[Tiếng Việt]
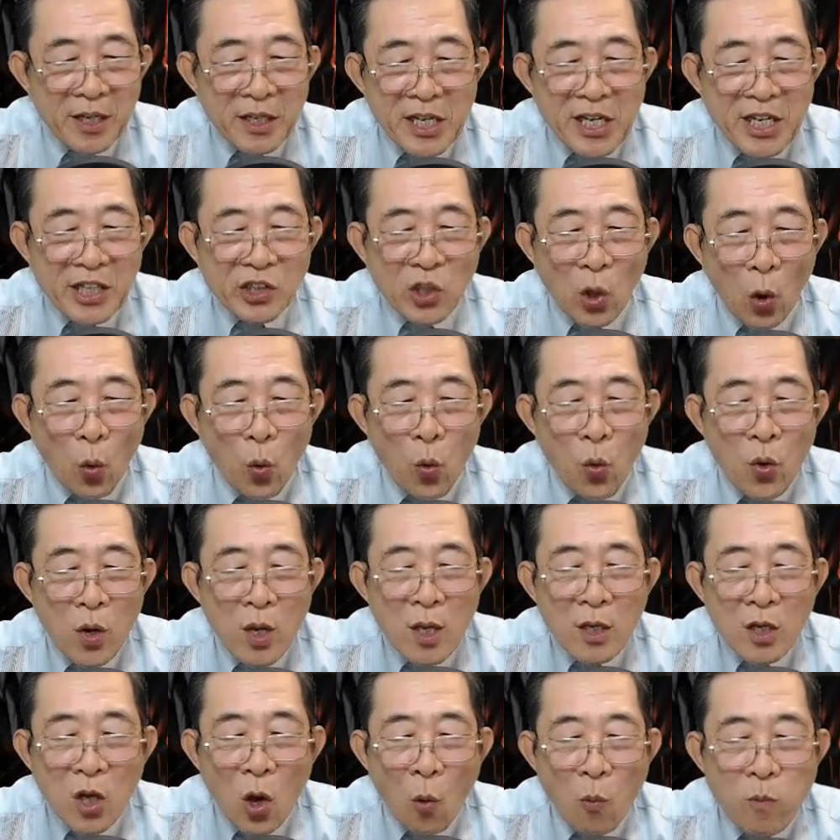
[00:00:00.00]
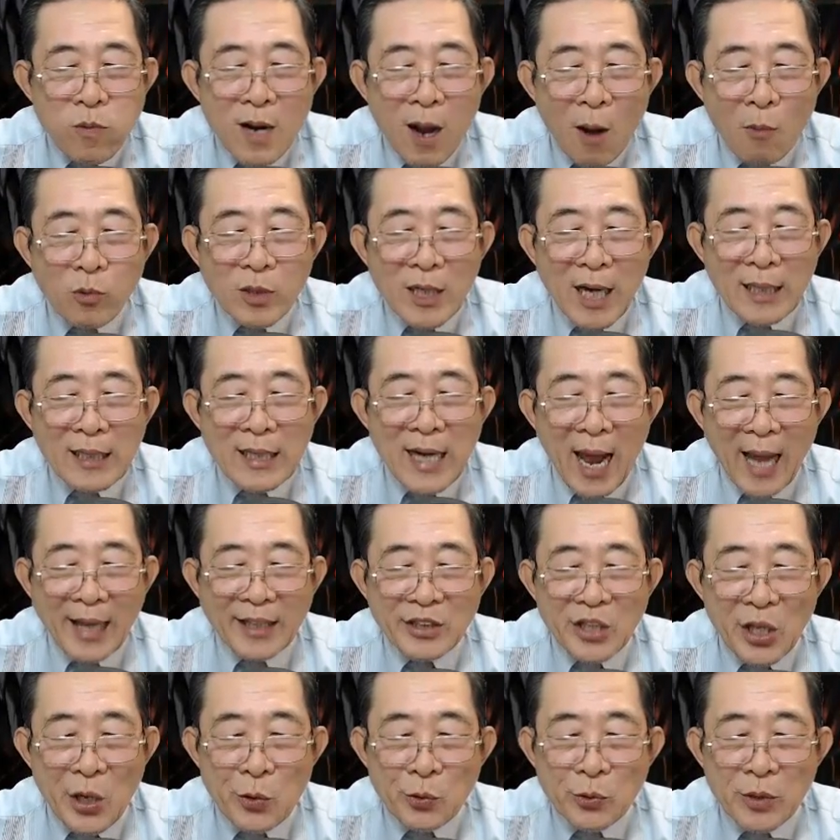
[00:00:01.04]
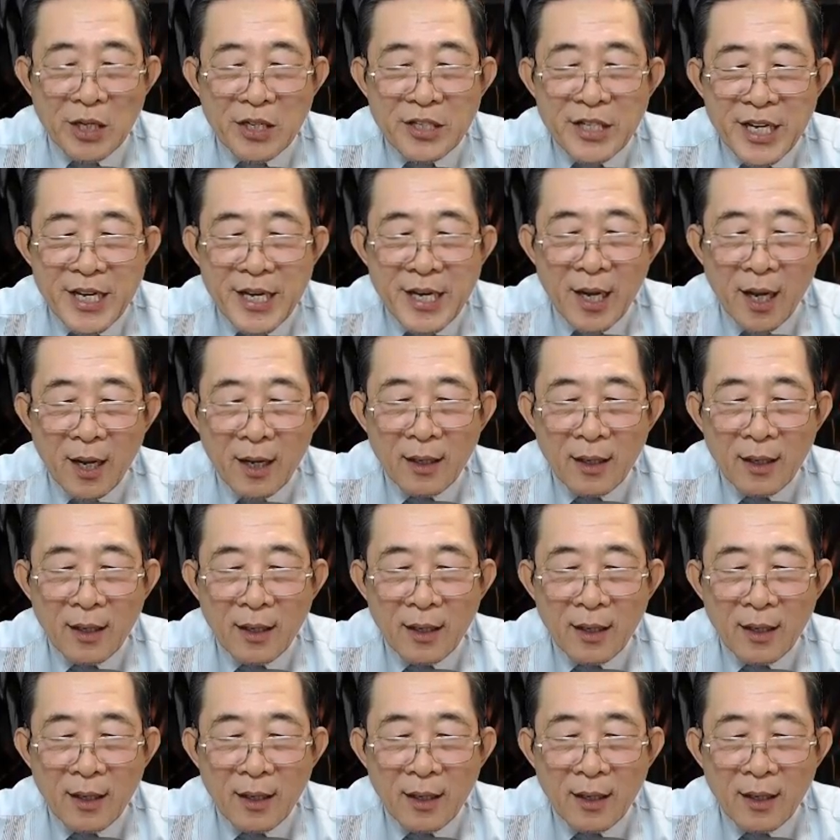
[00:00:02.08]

liên thủ cũng không có đánh lại tiểu tử kia.